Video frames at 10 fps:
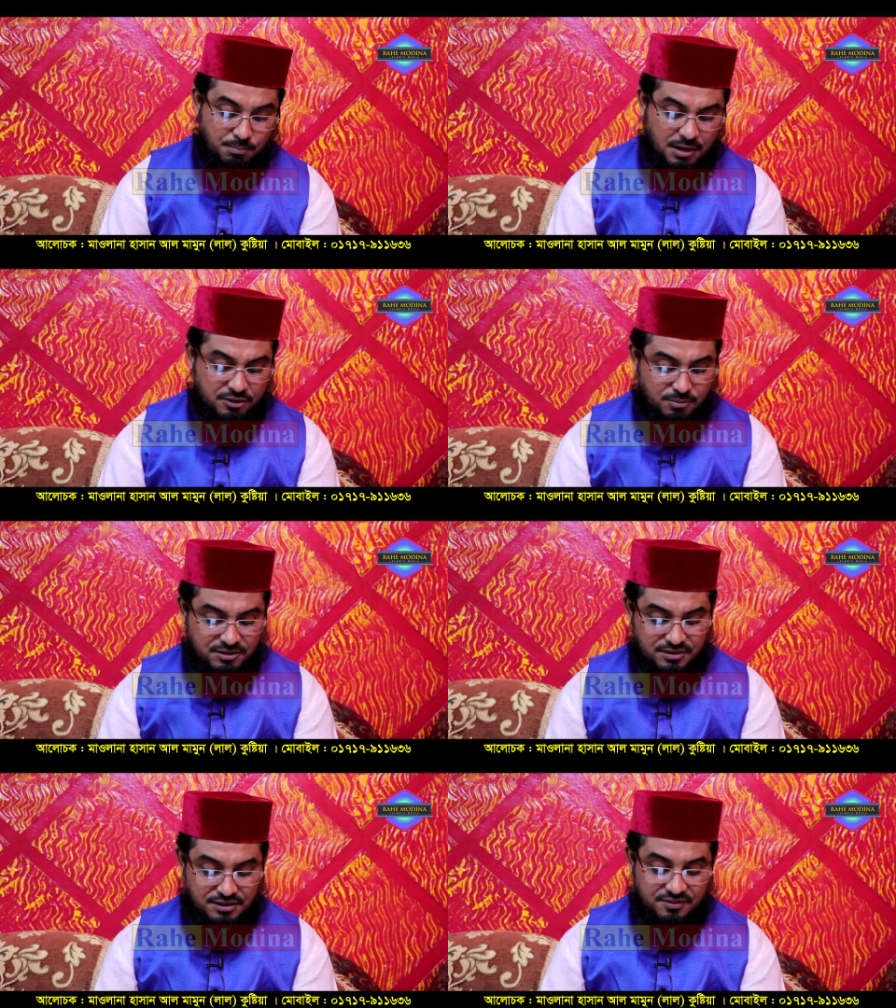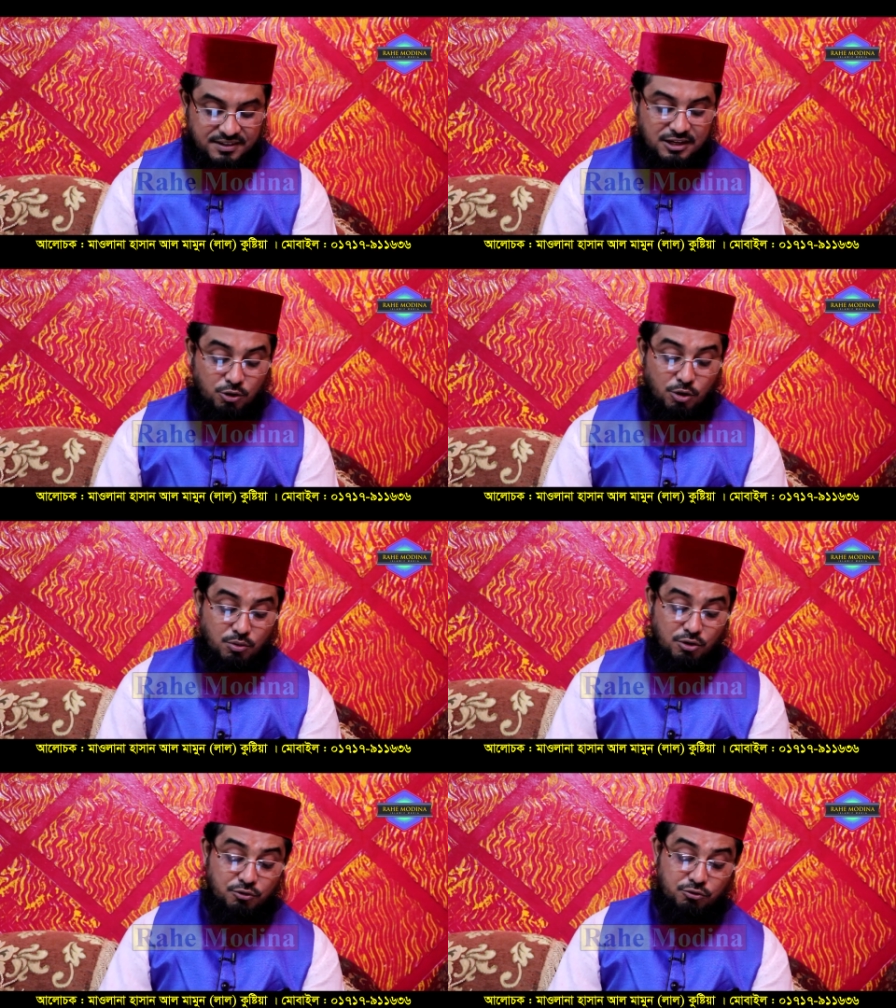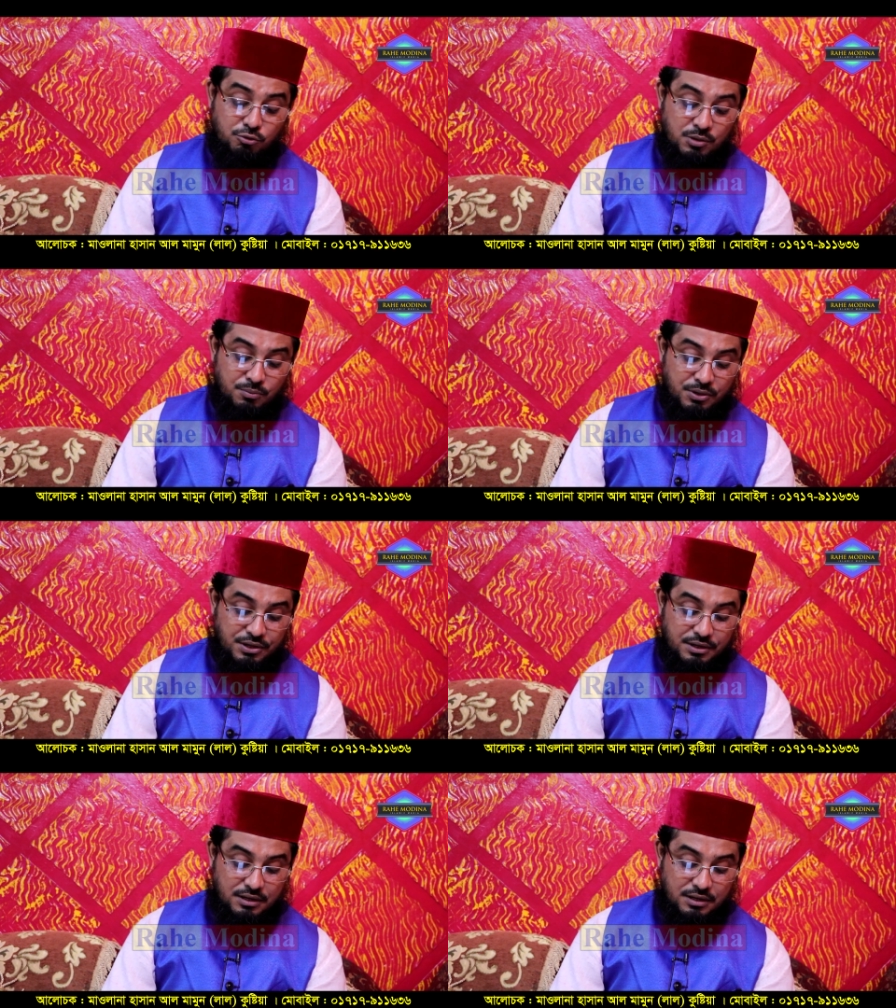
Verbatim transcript: মাঝে মাঝে নিজেকে কবরস্থ ভেবে